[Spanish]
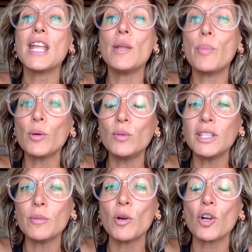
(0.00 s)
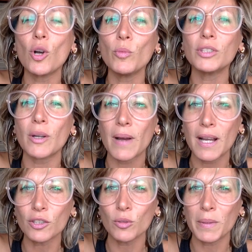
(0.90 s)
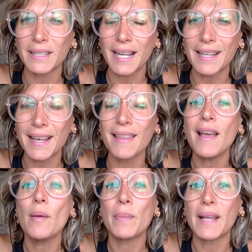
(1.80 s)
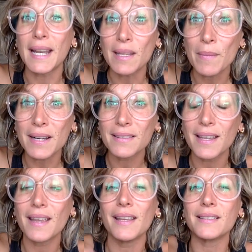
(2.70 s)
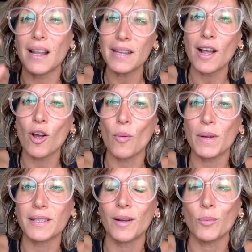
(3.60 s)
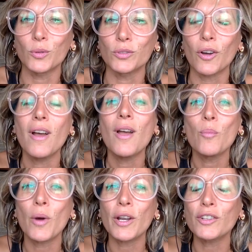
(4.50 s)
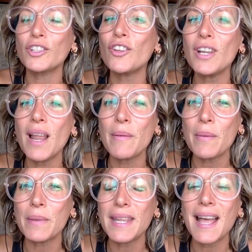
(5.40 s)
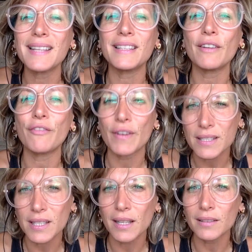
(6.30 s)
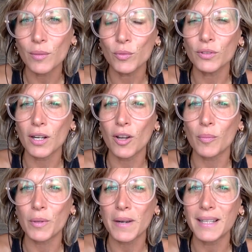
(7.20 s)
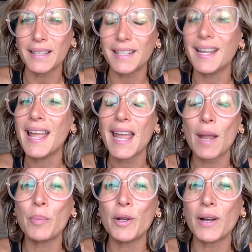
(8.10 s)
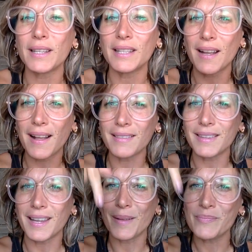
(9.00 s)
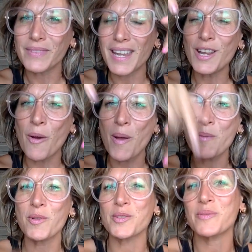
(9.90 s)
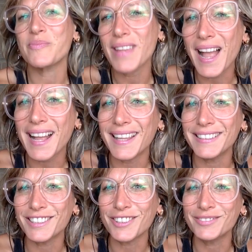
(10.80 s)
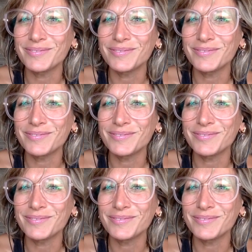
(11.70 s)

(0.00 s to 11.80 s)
y por último, cómo trabajar tu mentalidad para animarte y salir a comerte el mundo. Bueno, te doy la bienvenida a este fascinante mundo del copywriting. Espero que te encante y nos vemos acá adentro.